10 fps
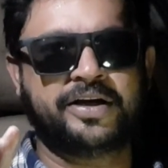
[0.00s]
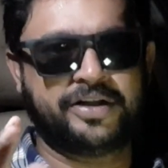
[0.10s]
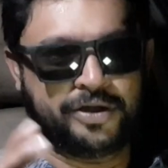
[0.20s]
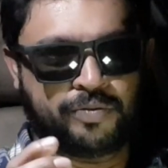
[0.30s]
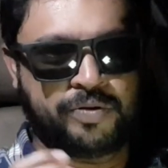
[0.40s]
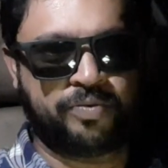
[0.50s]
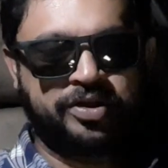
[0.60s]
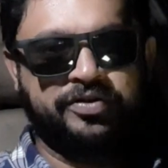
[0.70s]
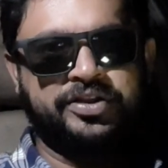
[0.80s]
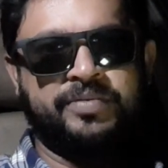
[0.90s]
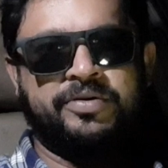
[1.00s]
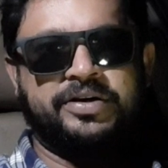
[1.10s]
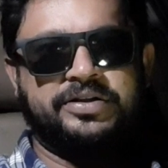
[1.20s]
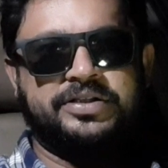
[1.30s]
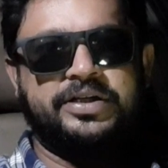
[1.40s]
இது எனக்கு ரொம்ப பிடிச்ச விஷயமா
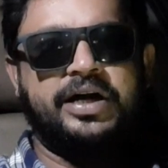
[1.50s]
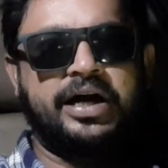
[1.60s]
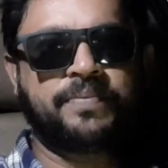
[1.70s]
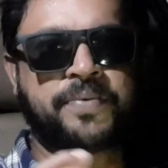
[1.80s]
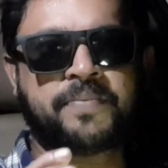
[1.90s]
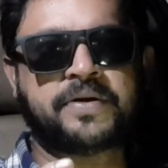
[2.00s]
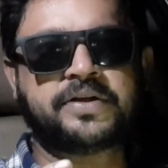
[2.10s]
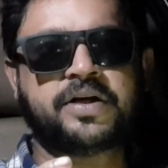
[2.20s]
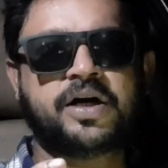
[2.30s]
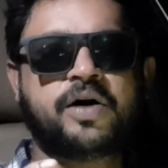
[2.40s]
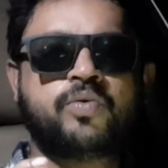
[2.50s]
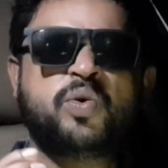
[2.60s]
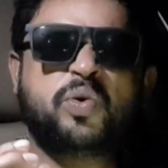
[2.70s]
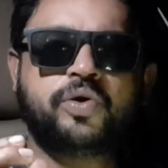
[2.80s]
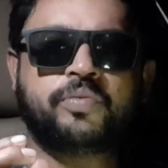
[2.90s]
இருந்துச்சு அப்புறம் பார்த்தீங்கன்னா
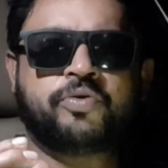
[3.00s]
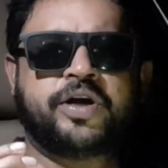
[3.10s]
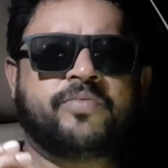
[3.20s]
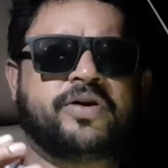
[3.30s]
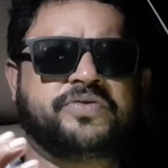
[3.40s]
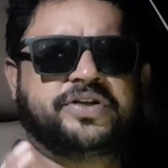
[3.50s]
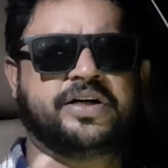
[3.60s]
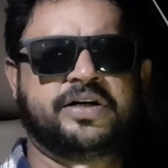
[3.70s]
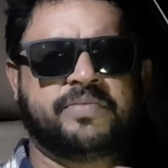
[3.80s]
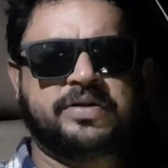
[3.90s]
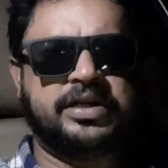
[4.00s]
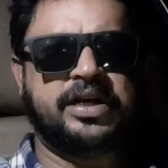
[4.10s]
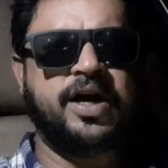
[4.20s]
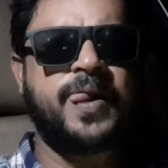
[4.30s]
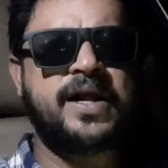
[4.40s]
இன்னொரு முக்கியமான விஷயம் என்னென்னு
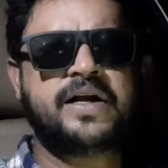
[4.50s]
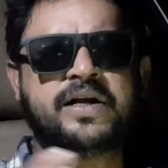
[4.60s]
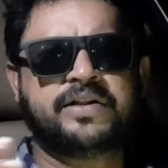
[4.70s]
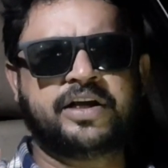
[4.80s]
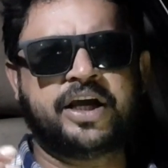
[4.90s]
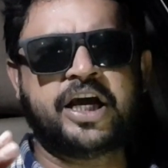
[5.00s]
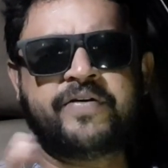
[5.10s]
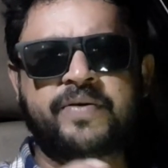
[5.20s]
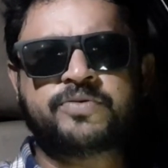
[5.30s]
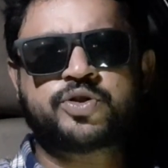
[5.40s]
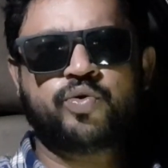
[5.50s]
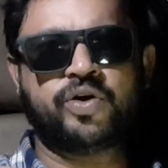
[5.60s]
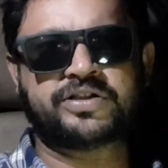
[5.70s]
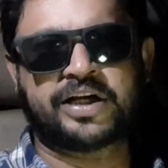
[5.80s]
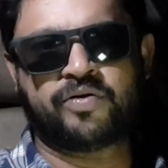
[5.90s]
பார்த்தீங்கன்னா இந்த ஏவிஎம்
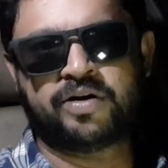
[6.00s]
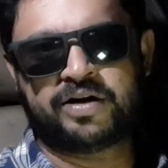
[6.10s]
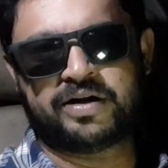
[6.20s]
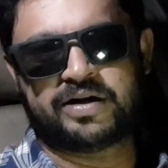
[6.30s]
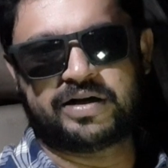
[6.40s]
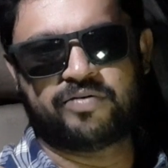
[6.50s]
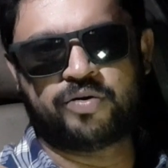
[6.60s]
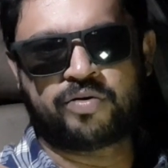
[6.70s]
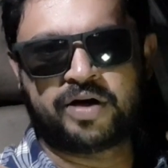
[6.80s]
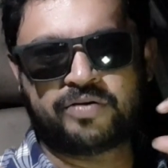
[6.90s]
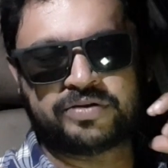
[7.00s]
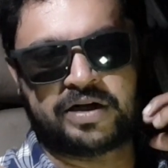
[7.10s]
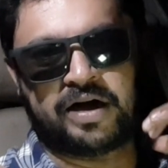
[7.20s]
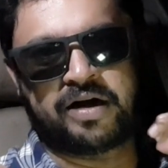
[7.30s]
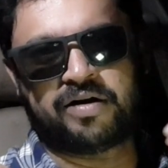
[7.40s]
ஸ்டுடியோ சரவணா இருக்கார் அவர் ஒரு நாள்
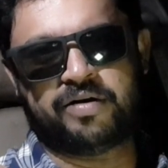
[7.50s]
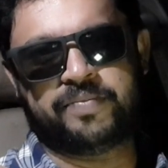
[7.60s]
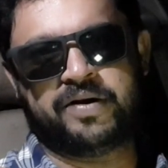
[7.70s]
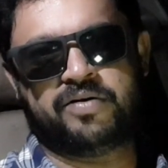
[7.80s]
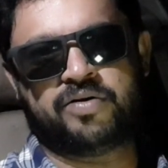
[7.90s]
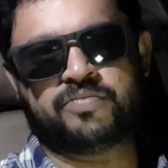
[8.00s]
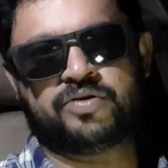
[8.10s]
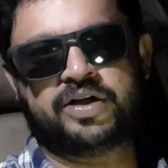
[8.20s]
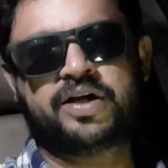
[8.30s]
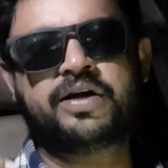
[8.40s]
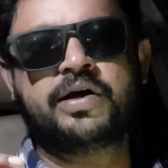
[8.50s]
வந்து காரில் போயிட்டு இருக்கும்போது